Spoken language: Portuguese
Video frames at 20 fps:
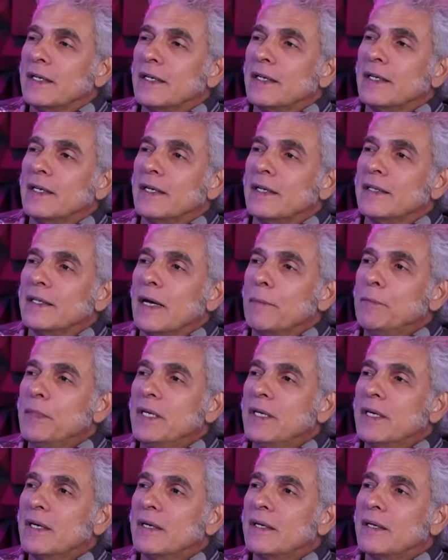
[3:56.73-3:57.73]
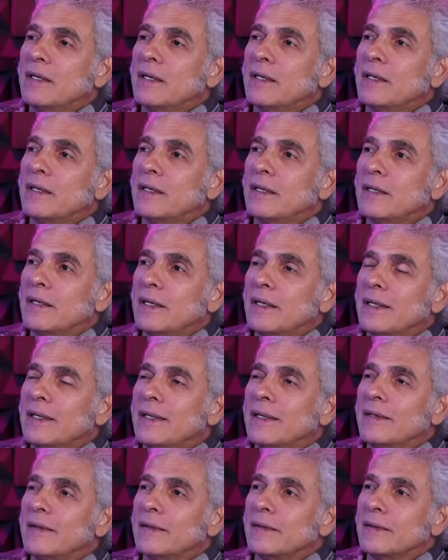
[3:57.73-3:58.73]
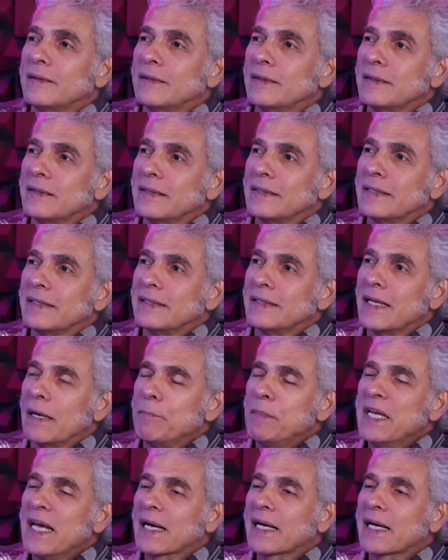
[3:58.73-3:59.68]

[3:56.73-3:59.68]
É, da minha da minha